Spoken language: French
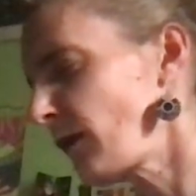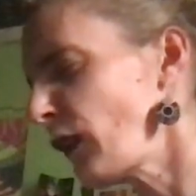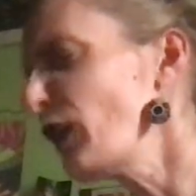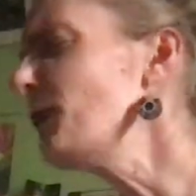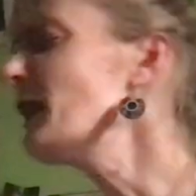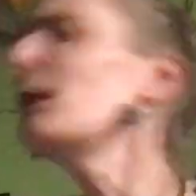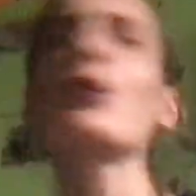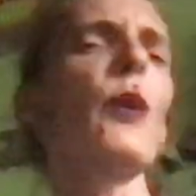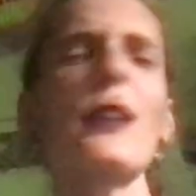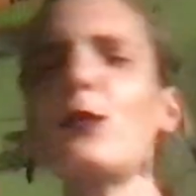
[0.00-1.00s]
Elle me dit mais je
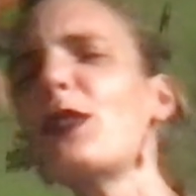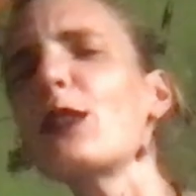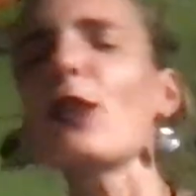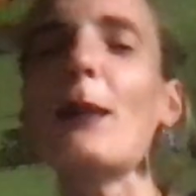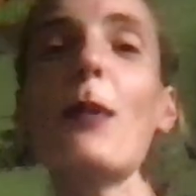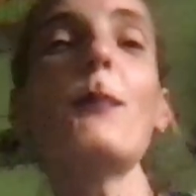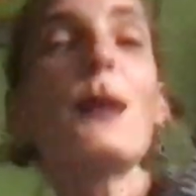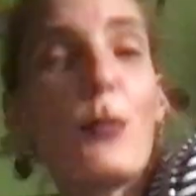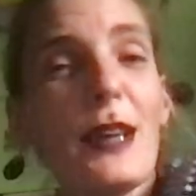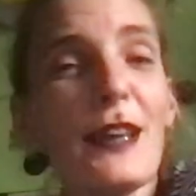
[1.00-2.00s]
croyais que tu faisais ton album. Mais
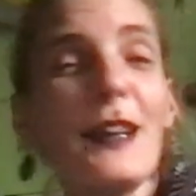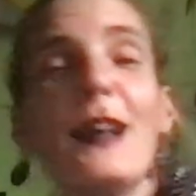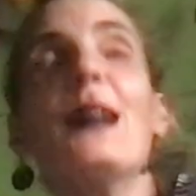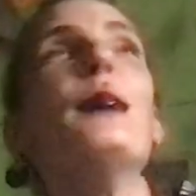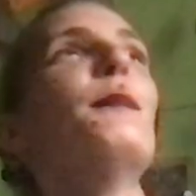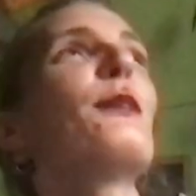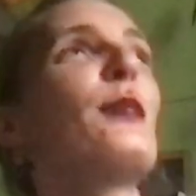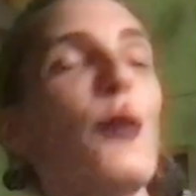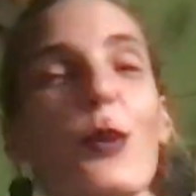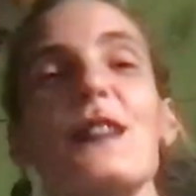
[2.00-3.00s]
oui, mais oui
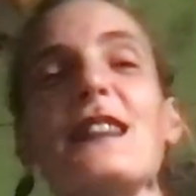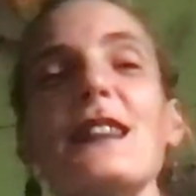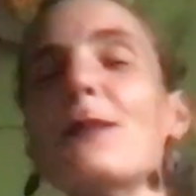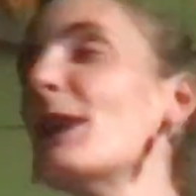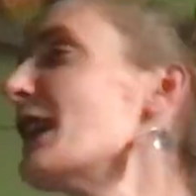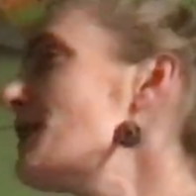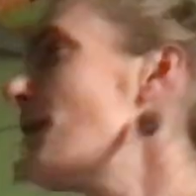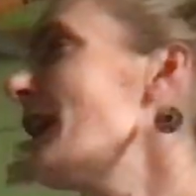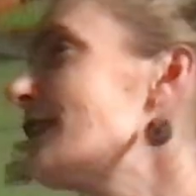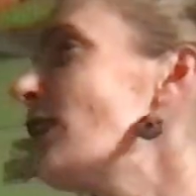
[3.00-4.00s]
aussi. Mais là, j'ai pas
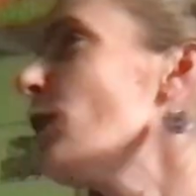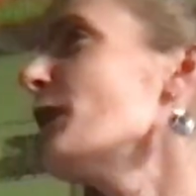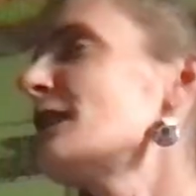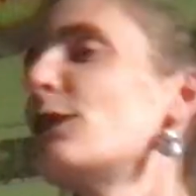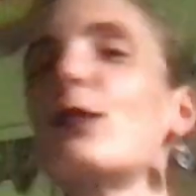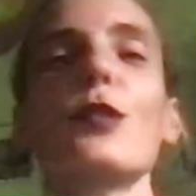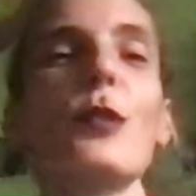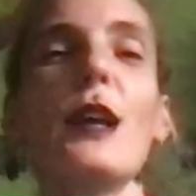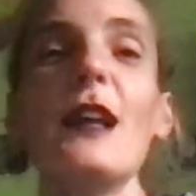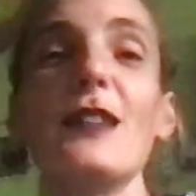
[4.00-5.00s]
le temps parce qu'il faut que.
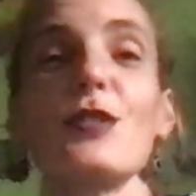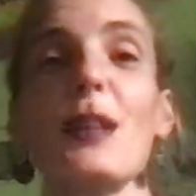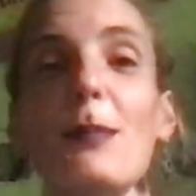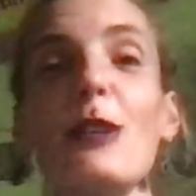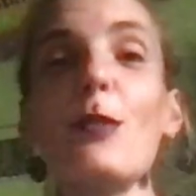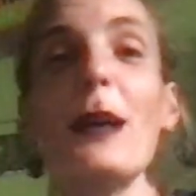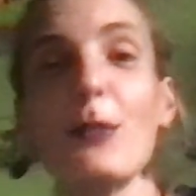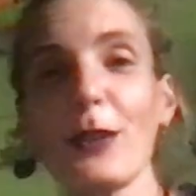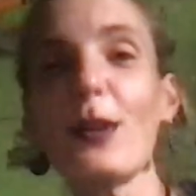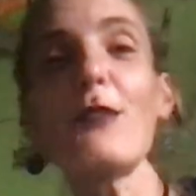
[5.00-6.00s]
Parce que j'habite le
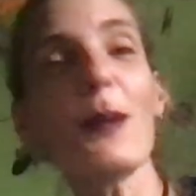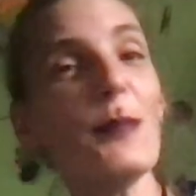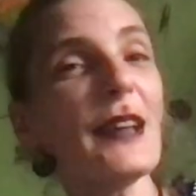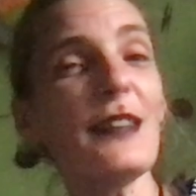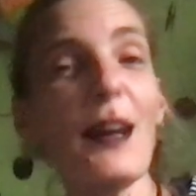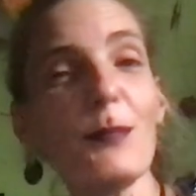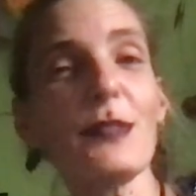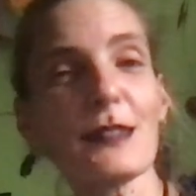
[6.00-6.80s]
manoir de la famille Adams.